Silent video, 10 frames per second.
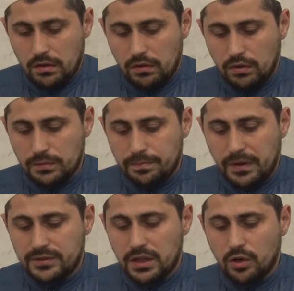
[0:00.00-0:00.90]
Вот по
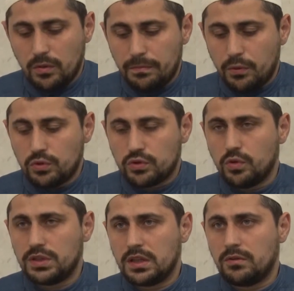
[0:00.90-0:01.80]
второму пункту
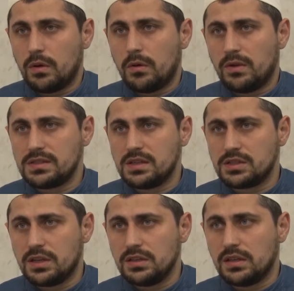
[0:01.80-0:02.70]
вот этого
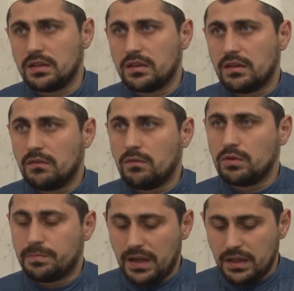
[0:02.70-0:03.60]
воздержания,
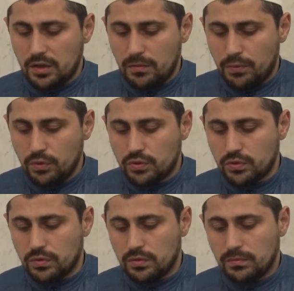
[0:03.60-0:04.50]
вот по этому
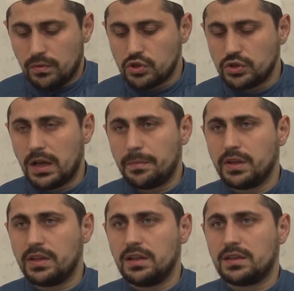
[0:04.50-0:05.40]
пункту можно
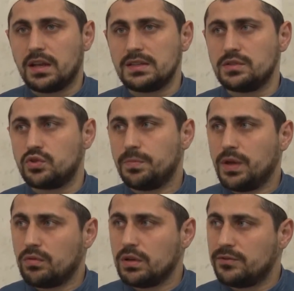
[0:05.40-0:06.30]
определить разницу
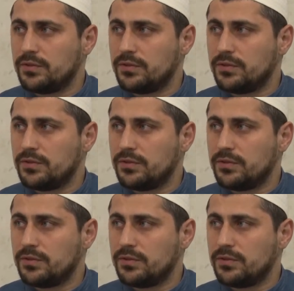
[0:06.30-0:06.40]
первого и,